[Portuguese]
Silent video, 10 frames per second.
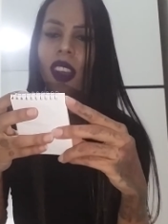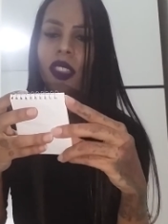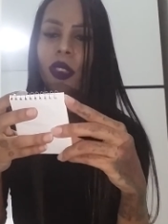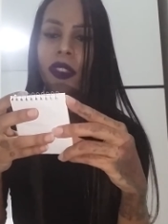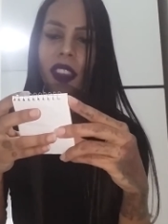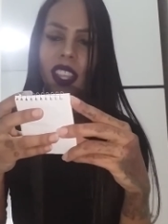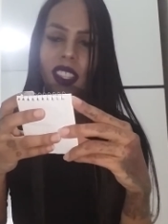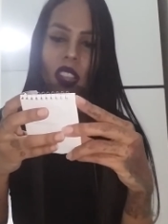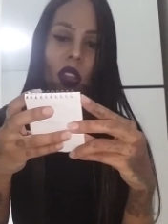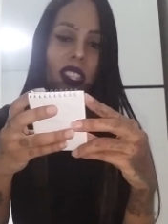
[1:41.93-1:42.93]
No
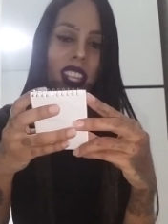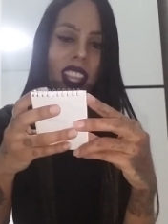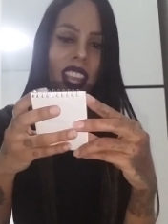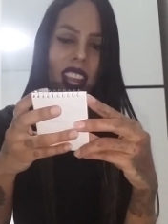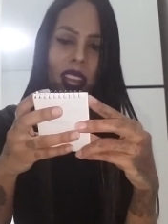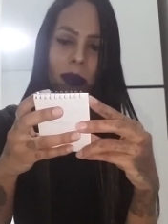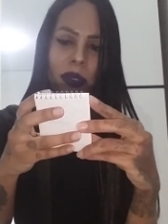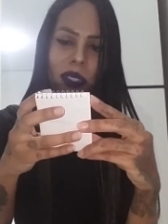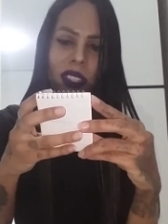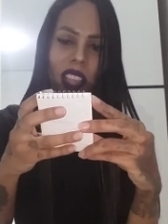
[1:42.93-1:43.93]
Face, Osana
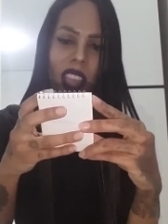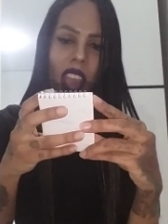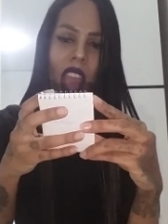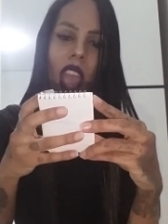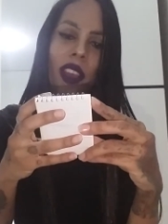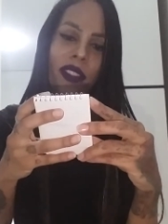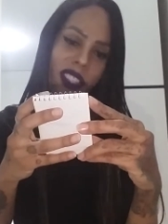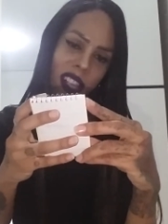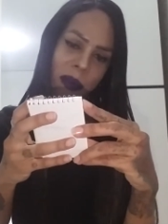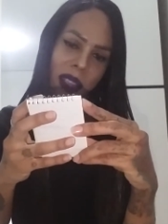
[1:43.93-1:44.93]
Ramos.
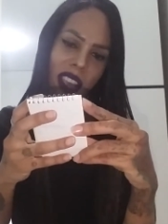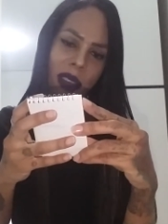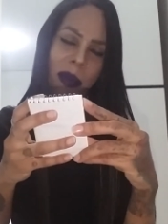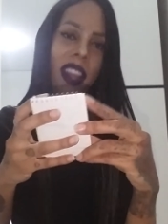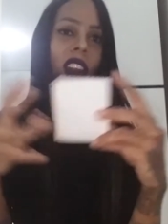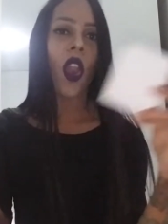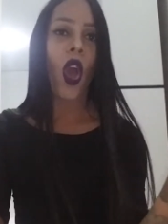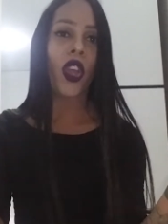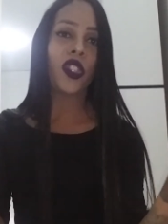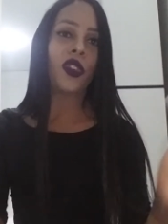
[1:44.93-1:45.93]
Você me ama?
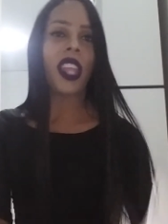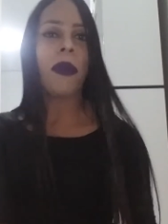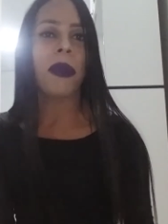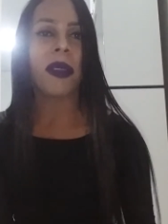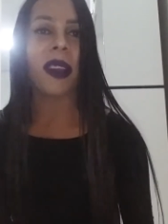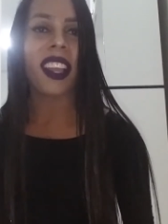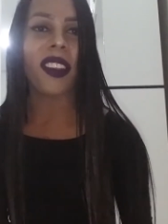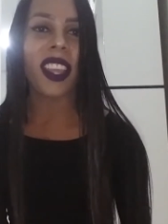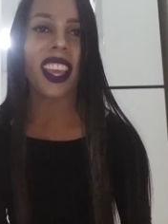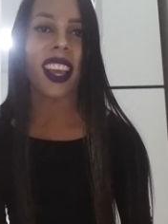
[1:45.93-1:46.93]
Lógico, né, prima, que
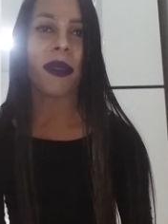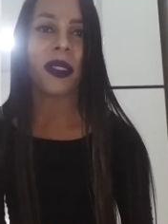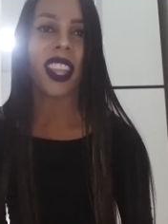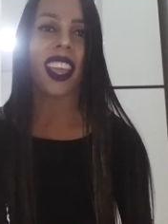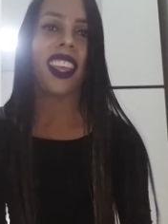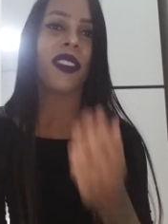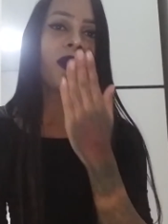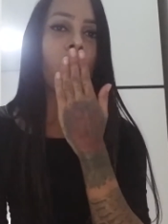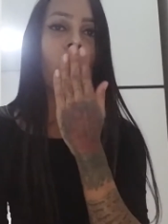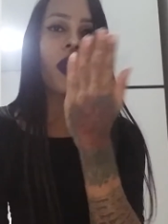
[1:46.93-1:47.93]
eu lhe amo, né?
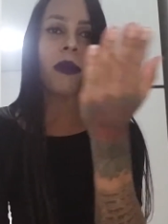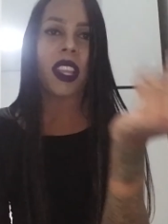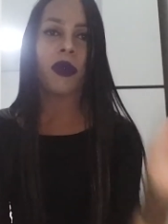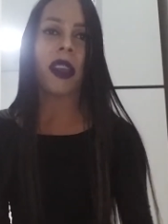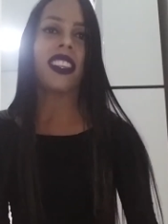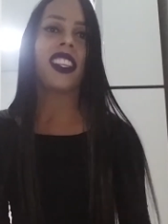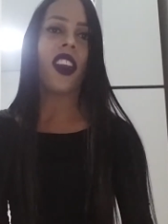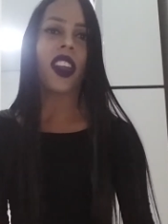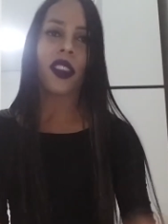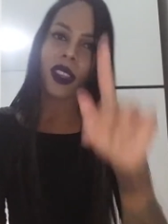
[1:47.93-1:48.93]
Um beijo para a
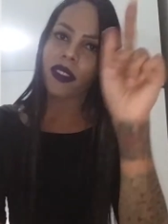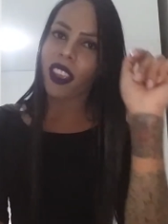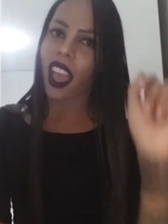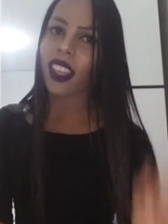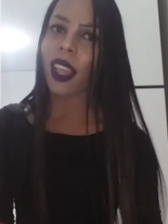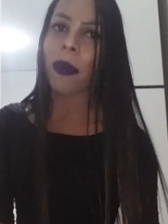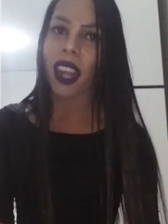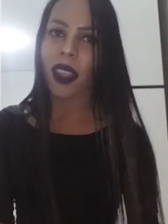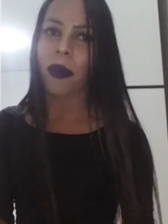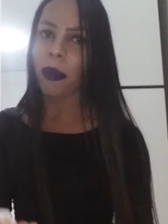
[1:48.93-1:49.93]
senhora. Quando vier aqui na Paraíba,